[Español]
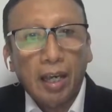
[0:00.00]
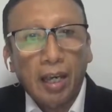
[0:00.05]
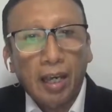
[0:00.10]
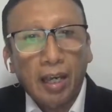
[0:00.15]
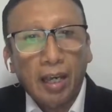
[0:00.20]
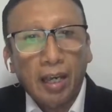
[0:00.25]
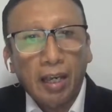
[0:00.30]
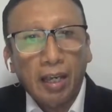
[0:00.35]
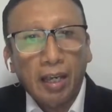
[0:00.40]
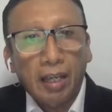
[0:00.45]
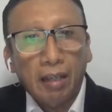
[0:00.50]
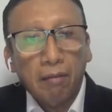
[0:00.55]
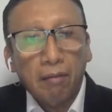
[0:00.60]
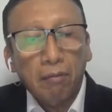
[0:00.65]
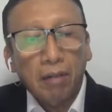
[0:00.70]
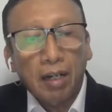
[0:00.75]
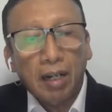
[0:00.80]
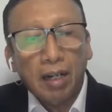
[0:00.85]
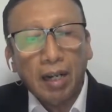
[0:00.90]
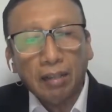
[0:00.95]
Eh,
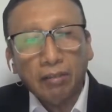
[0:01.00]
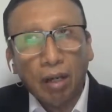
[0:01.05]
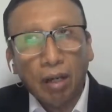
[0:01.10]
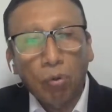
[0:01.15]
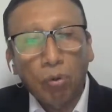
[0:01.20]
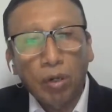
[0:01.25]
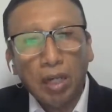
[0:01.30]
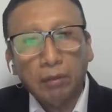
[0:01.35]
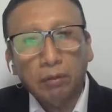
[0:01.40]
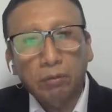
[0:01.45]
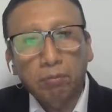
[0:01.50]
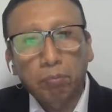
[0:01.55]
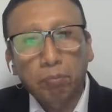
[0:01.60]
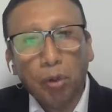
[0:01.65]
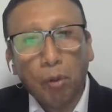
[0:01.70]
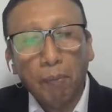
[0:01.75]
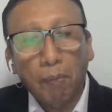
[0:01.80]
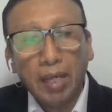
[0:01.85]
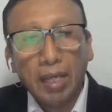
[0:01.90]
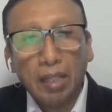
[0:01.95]
las aulas
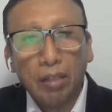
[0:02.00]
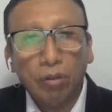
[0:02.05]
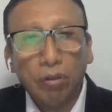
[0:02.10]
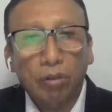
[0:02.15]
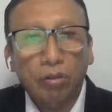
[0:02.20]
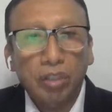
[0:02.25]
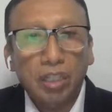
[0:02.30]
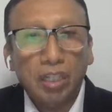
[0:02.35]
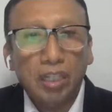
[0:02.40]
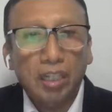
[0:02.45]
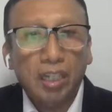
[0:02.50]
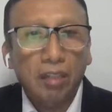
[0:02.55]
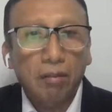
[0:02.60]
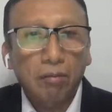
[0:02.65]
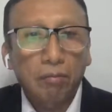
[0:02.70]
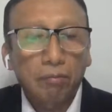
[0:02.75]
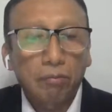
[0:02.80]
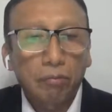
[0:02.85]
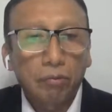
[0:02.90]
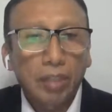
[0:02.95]
promedio
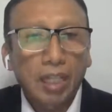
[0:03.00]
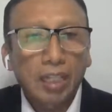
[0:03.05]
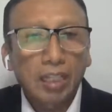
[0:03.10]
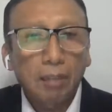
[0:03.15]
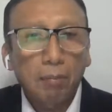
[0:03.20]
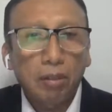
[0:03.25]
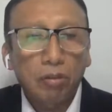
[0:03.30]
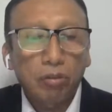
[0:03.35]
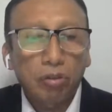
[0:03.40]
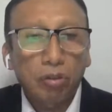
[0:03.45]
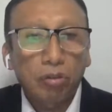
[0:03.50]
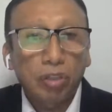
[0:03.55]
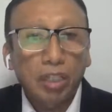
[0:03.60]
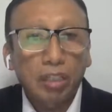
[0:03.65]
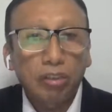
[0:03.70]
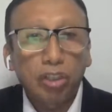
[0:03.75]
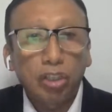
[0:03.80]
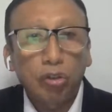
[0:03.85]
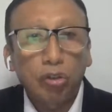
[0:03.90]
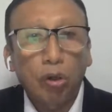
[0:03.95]
tienen una dimensión
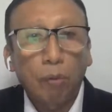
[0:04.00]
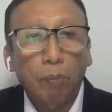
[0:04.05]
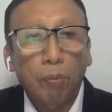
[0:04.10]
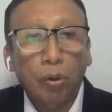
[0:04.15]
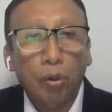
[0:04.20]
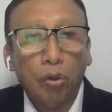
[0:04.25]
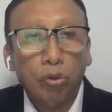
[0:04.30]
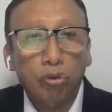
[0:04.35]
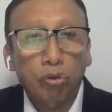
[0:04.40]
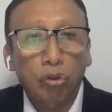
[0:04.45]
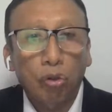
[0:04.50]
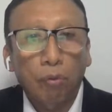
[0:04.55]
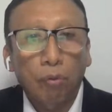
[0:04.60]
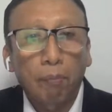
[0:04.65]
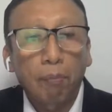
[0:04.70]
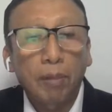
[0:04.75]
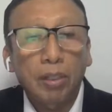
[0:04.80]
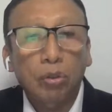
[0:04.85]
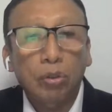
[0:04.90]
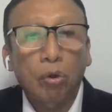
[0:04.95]
de 5 por
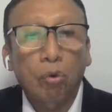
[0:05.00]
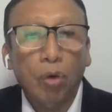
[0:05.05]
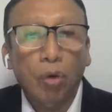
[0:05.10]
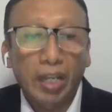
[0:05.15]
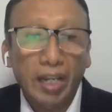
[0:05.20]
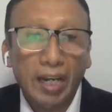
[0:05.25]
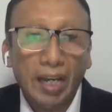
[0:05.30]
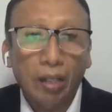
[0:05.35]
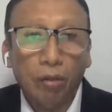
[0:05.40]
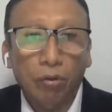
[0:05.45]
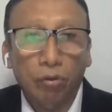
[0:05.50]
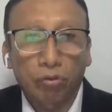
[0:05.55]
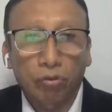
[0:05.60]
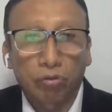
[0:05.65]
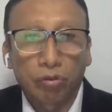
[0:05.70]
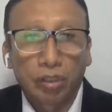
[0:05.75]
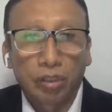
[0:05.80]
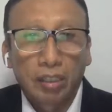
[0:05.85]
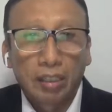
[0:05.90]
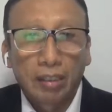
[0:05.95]
8 metros
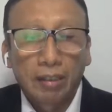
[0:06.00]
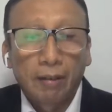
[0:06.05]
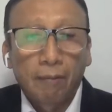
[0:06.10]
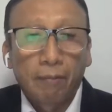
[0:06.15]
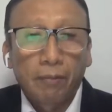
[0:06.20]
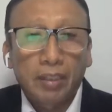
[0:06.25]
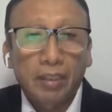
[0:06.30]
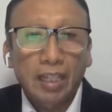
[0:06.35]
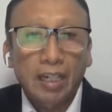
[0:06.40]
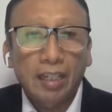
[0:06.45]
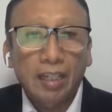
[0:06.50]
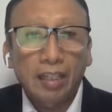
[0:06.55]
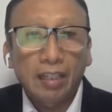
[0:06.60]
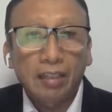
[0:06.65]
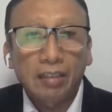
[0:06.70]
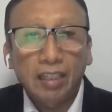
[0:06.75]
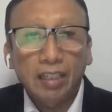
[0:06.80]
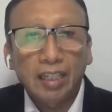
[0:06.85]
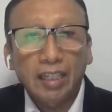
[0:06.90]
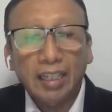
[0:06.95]
cuadrados. Quiere
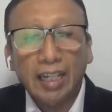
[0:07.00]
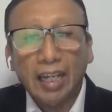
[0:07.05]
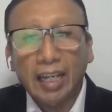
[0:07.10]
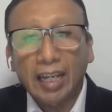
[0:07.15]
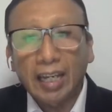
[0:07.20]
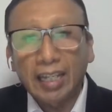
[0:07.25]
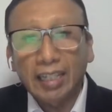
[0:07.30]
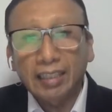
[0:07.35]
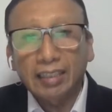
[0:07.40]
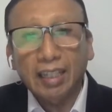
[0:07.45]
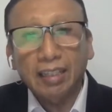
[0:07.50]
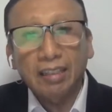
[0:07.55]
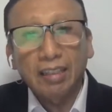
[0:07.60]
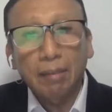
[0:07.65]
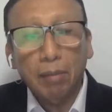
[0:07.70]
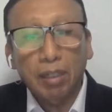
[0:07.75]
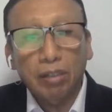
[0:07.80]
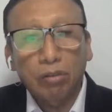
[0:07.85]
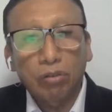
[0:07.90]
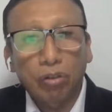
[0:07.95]
decir que en esas
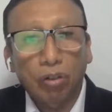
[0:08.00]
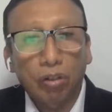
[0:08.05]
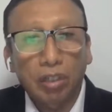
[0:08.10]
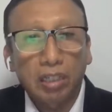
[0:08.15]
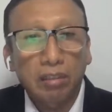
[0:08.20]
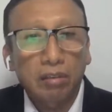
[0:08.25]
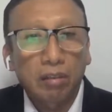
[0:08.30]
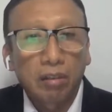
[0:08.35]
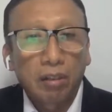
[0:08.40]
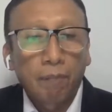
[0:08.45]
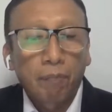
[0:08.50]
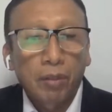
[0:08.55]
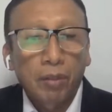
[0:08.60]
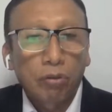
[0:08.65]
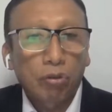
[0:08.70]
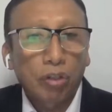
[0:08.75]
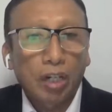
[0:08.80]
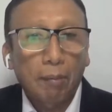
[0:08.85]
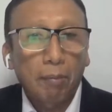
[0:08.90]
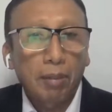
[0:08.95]
dimensiones
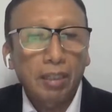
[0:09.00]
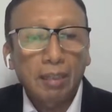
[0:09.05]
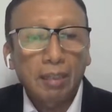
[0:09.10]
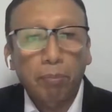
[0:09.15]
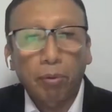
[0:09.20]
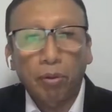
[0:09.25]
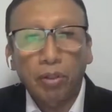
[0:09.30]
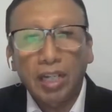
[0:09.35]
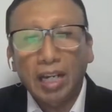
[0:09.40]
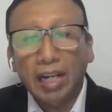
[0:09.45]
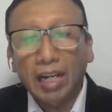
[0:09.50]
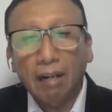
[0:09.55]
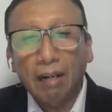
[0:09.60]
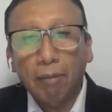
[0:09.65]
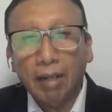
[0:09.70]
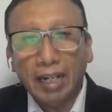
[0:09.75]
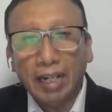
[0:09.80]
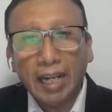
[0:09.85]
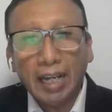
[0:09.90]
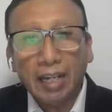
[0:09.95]
solamente podrían
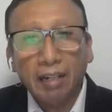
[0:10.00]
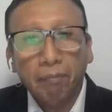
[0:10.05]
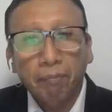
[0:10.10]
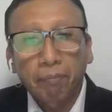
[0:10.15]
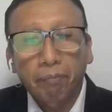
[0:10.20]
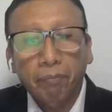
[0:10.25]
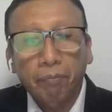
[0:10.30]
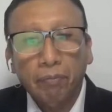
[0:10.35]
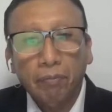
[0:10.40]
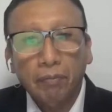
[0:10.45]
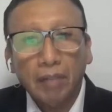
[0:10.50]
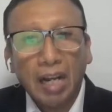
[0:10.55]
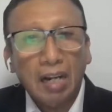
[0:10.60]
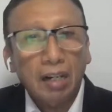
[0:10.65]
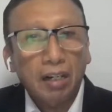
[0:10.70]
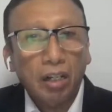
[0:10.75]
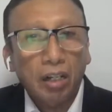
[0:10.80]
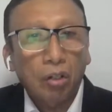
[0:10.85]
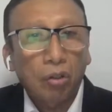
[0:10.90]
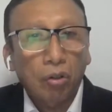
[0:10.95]
albergar
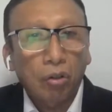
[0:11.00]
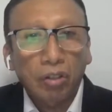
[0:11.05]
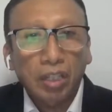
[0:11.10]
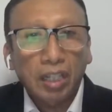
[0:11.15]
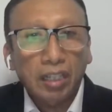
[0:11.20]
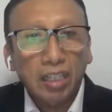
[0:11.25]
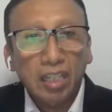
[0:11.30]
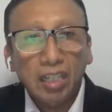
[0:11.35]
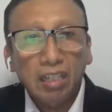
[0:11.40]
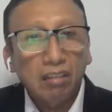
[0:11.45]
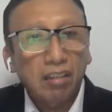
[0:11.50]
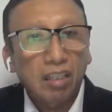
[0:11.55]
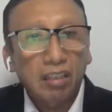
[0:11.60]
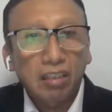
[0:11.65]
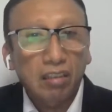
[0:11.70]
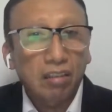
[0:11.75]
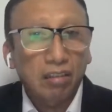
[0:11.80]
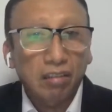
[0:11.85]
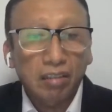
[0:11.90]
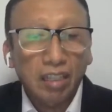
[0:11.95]
alrededor de
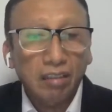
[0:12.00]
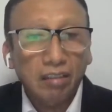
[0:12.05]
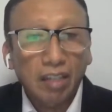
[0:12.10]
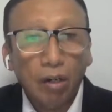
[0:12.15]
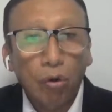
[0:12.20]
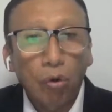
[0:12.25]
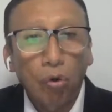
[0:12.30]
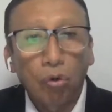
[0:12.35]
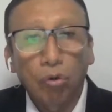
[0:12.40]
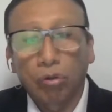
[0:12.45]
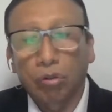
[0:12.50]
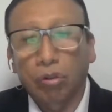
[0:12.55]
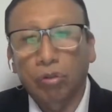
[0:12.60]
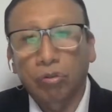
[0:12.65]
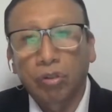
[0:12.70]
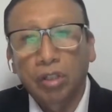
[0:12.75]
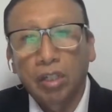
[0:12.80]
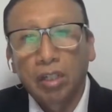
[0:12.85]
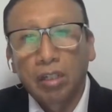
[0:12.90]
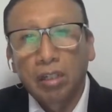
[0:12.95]
15, 16
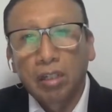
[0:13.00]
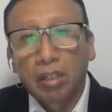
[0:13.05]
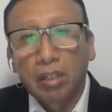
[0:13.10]
alumnos.